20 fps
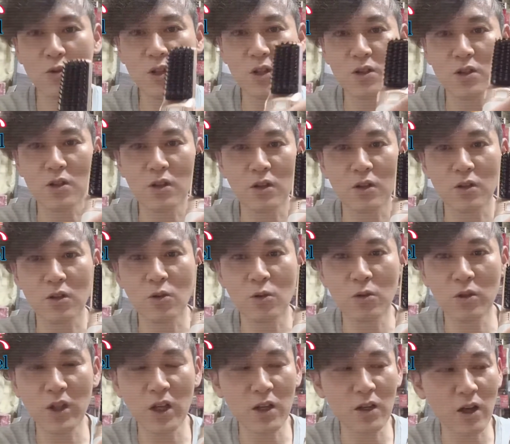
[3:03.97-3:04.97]
節
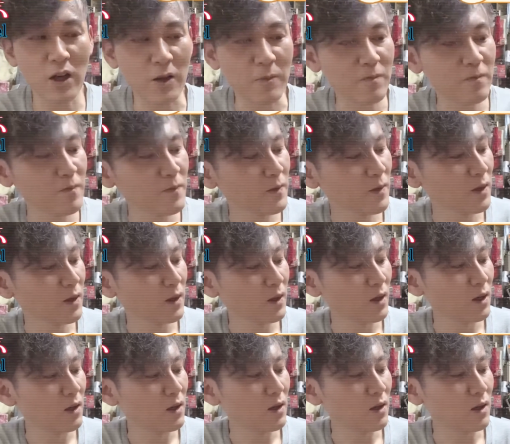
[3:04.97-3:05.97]
4段階。
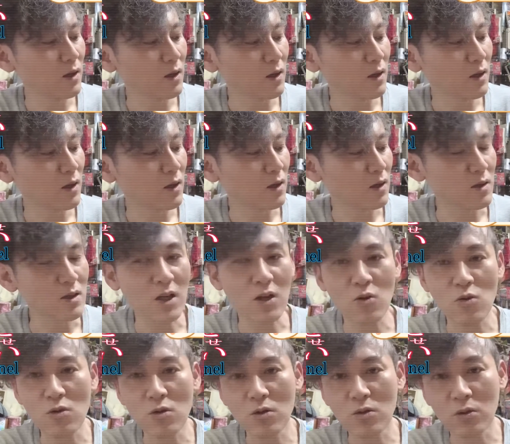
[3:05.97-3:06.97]
えー、最
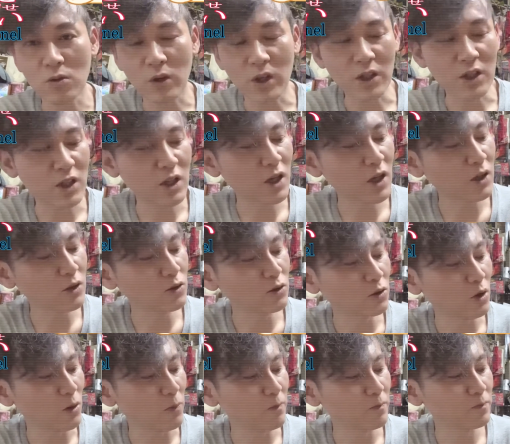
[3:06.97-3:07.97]
高の温度が200
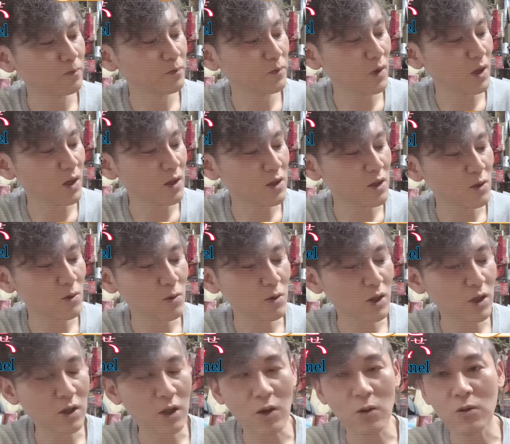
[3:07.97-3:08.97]
度。えー、自動
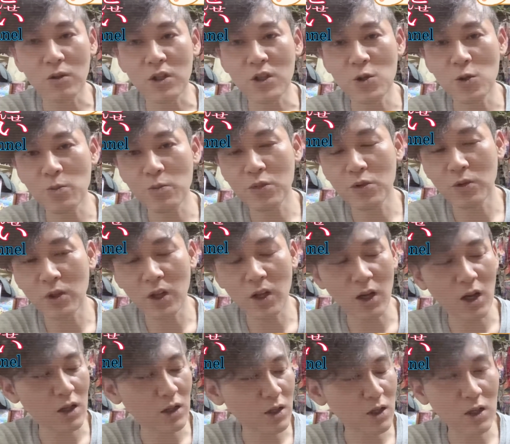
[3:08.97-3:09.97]
電源オフ20分で
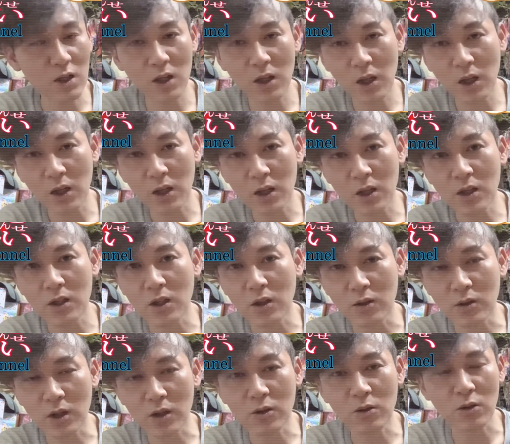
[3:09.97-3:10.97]
勝手に電源が切れて
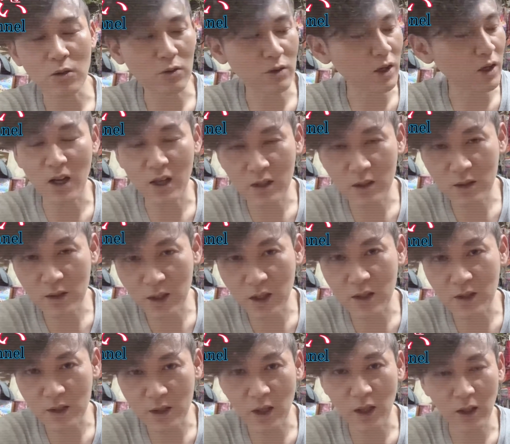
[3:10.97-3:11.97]
くれるというね、安
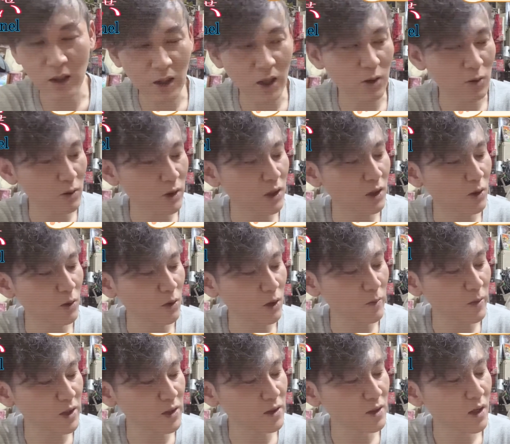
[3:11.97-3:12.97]
全設計となっており
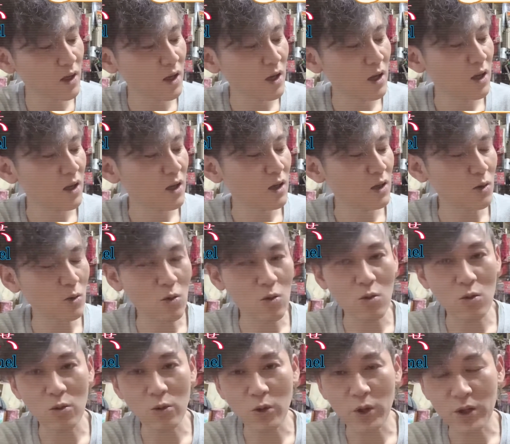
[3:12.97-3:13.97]
ます。あと、
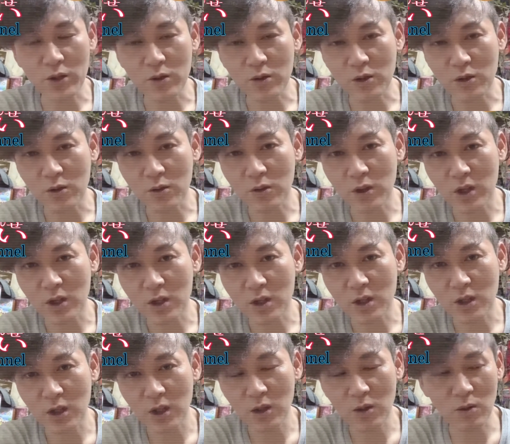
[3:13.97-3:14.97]
コードレス充電
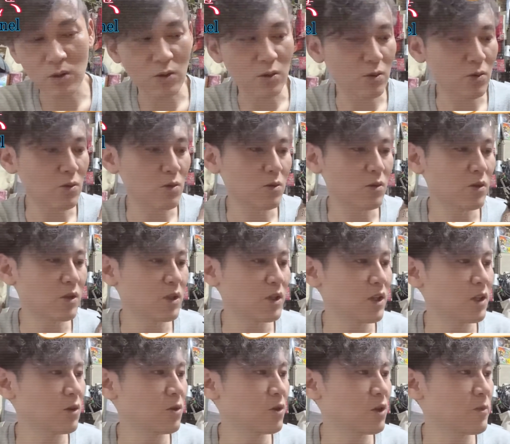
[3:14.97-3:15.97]
式ということで
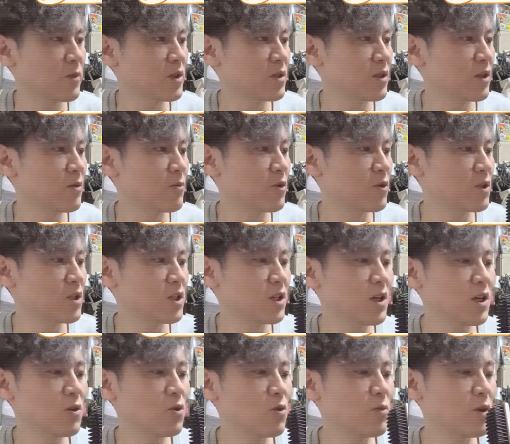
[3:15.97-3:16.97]
なっておりますね。持ち
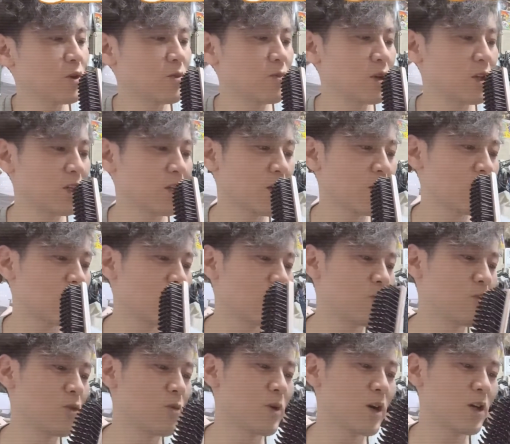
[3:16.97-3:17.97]
運べるミニアイロン、
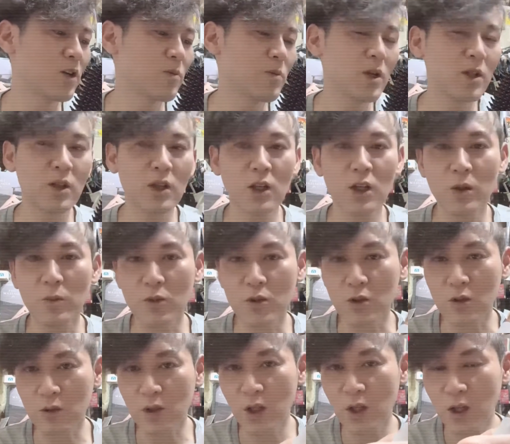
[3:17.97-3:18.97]
モバイルバッテリーでも
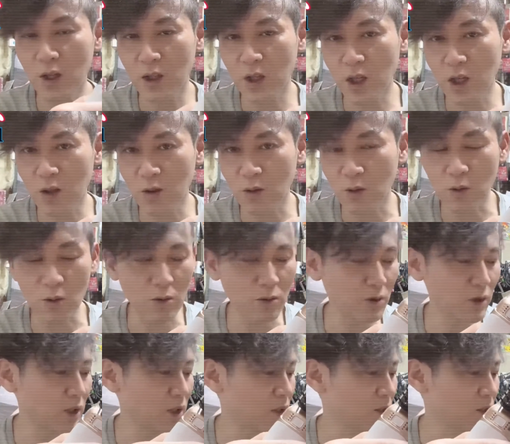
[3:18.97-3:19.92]
充電ができるということで